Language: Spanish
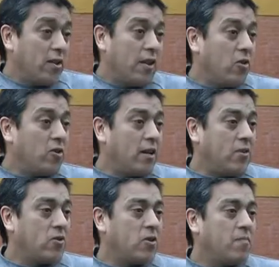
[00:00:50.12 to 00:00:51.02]
hasta las 12 de la
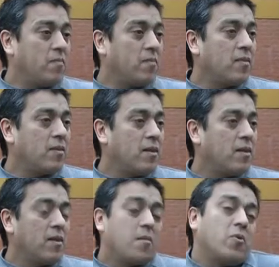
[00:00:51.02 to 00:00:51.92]
noche.
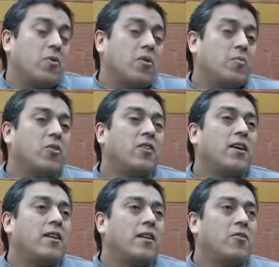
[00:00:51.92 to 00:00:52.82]
Pero después
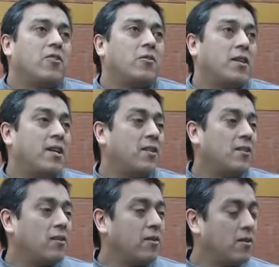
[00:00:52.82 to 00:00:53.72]
ya en la noche no hay nadie.
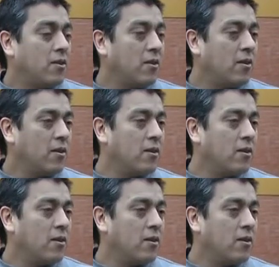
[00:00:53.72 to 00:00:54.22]
¿Y en